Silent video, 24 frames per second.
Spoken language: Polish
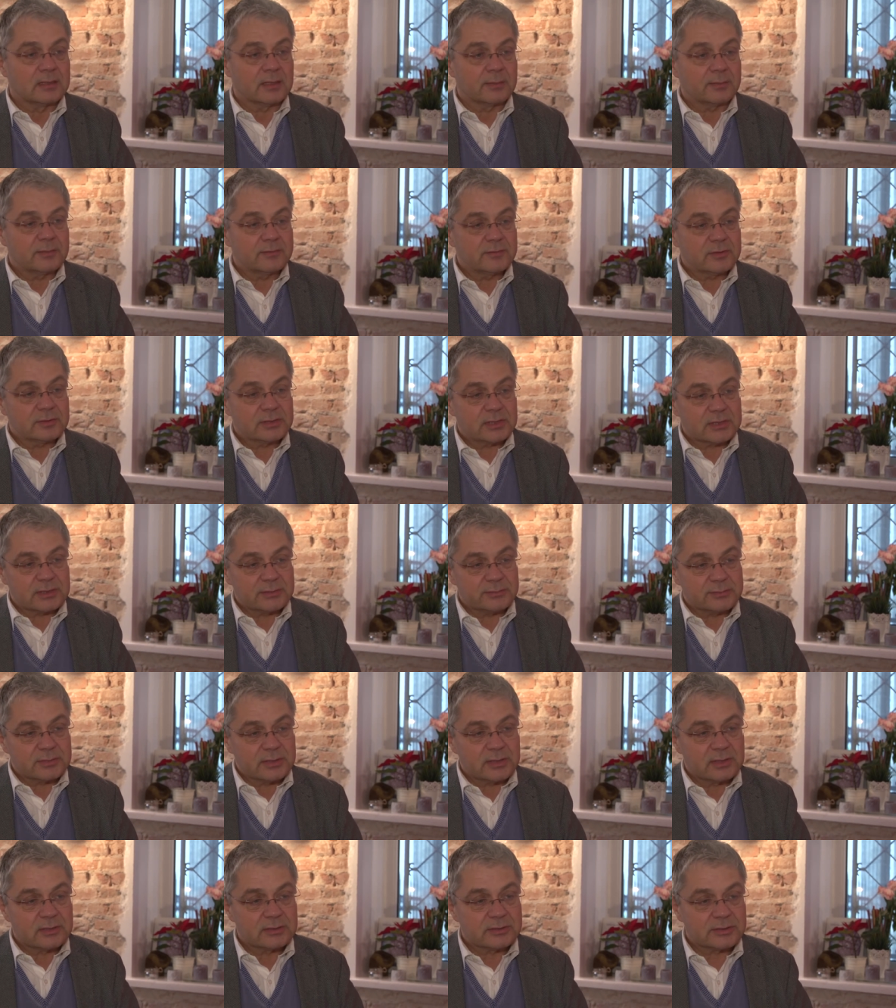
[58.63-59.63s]
Na pewno
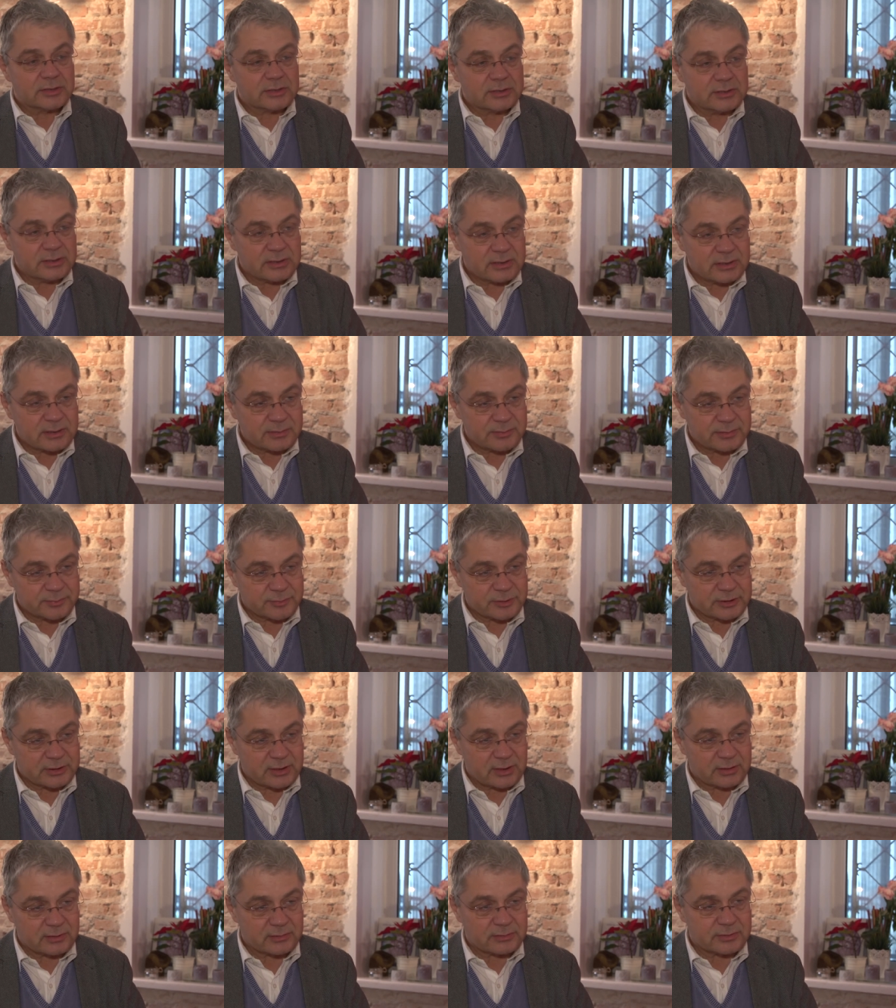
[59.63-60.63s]
takim czynnikiem
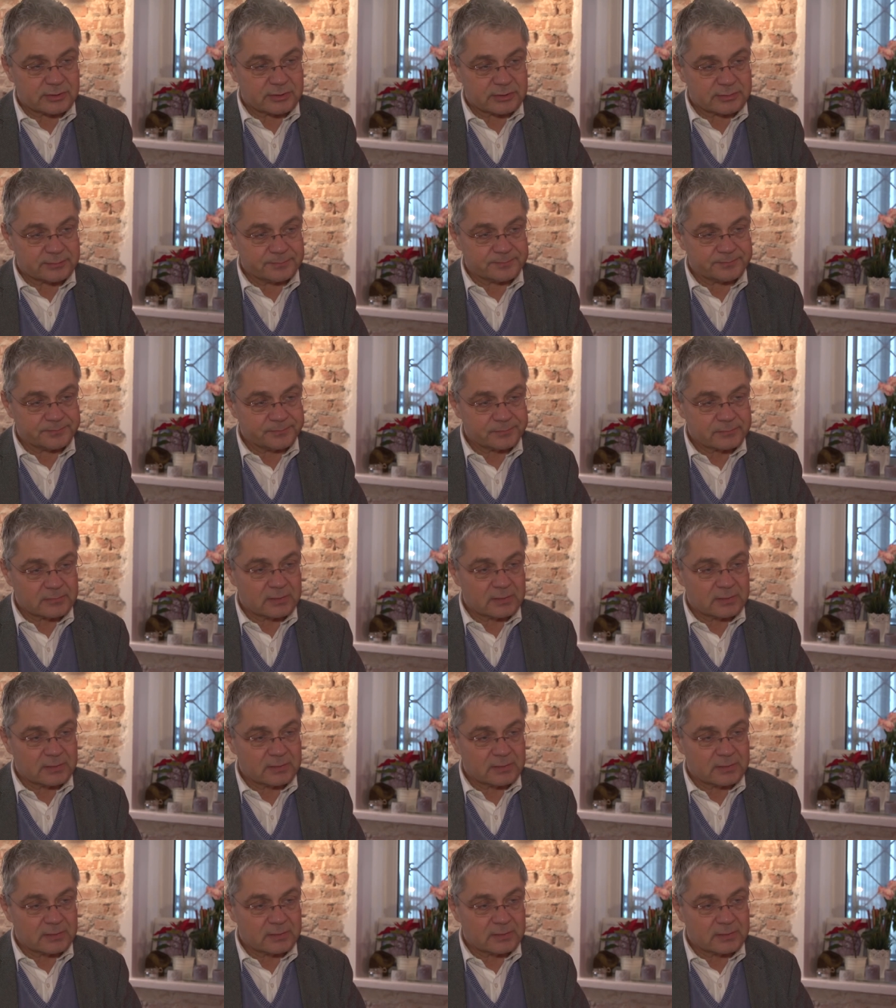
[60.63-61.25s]
sprzyjającym